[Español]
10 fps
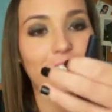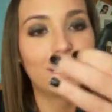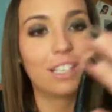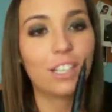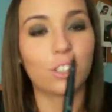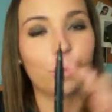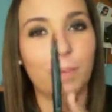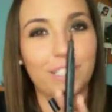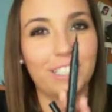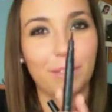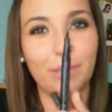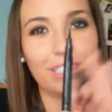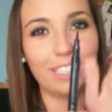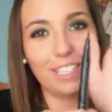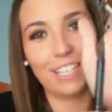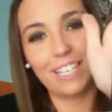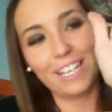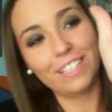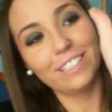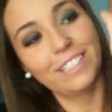sorprendentemente era
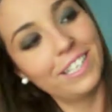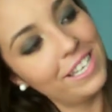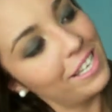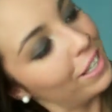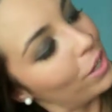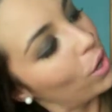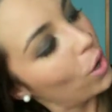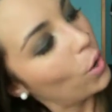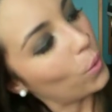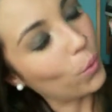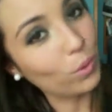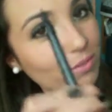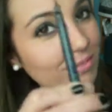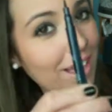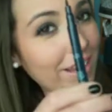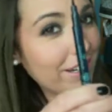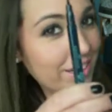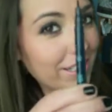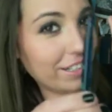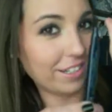un
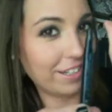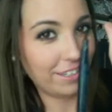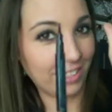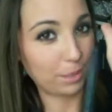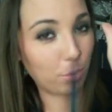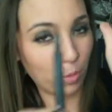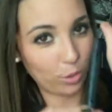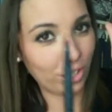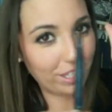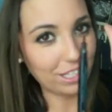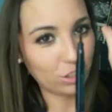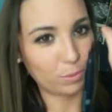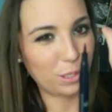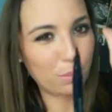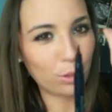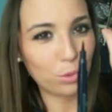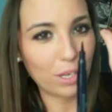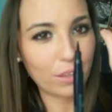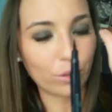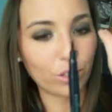eyeliner eh, de tipo boli de estos, tipo
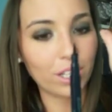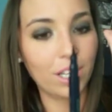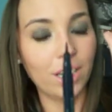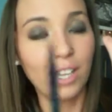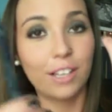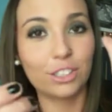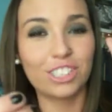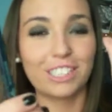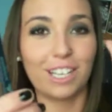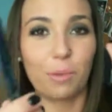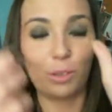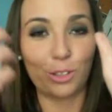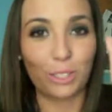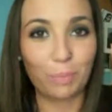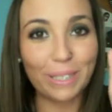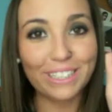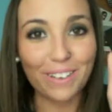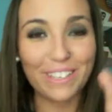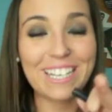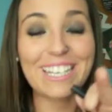rotulador. Entonces dije, bueno, si pinta
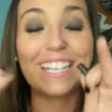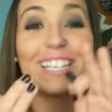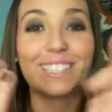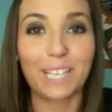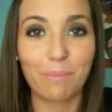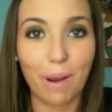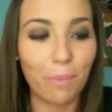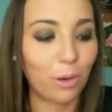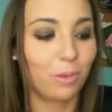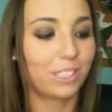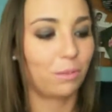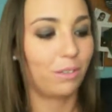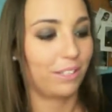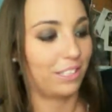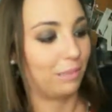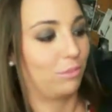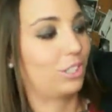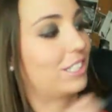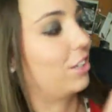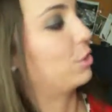bien, ni tan mal por 99 céntimos.
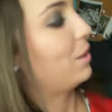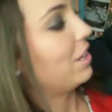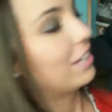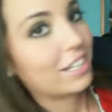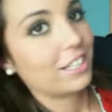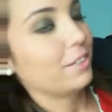Así que os voy a hacer aquí...